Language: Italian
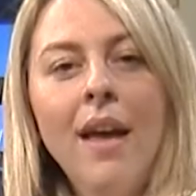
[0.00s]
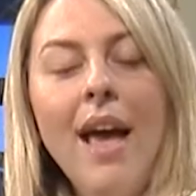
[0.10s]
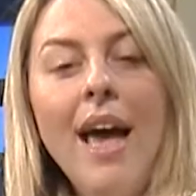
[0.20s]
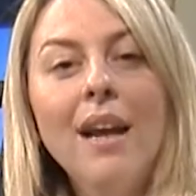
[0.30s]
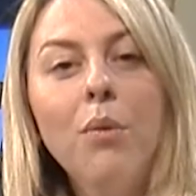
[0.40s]

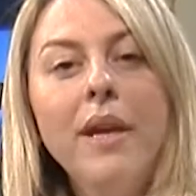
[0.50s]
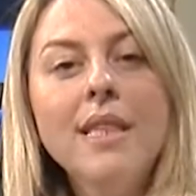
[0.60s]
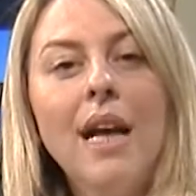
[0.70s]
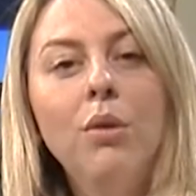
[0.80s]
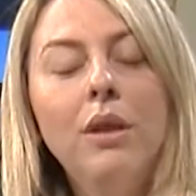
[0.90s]
Era
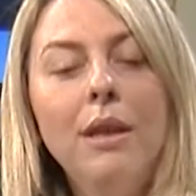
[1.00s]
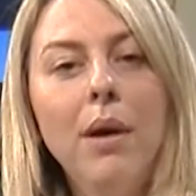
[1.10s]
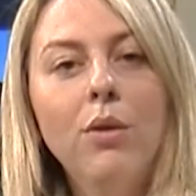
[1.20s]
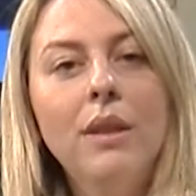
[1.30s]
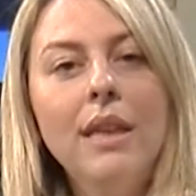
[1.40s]
questa
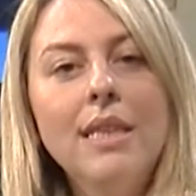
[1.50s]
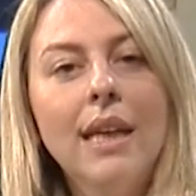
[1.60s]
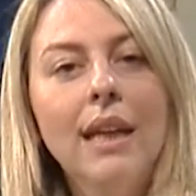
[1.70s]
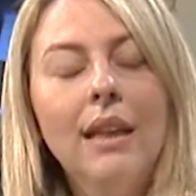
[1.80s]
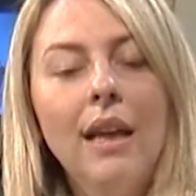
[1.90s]
l'ultima
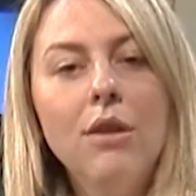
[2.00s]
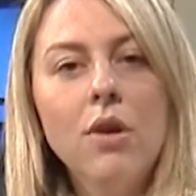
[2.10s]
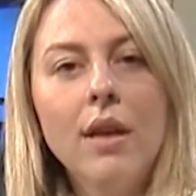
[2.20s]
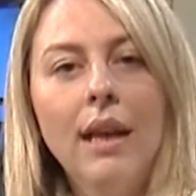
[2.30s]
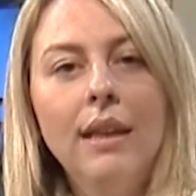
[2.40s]
notizia del
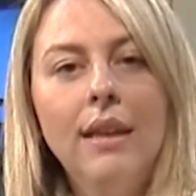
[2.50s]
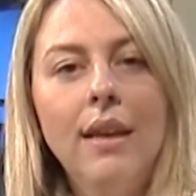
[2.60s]
telegiornale di